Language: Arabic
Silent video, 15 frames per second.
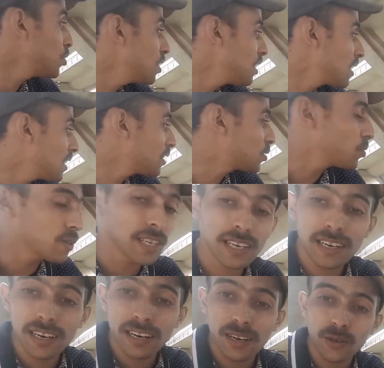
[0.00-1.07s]
لنا قادوا
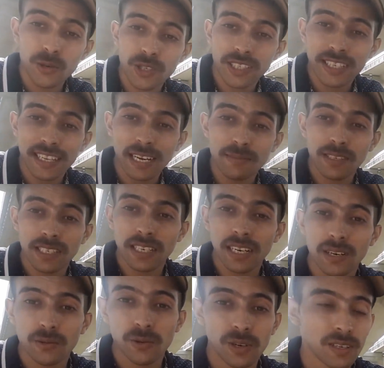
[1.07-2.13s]
لنا استاذ
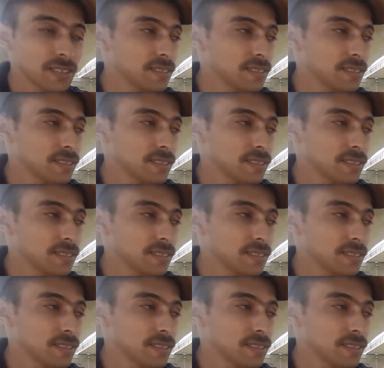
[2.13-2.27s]
حمزه و...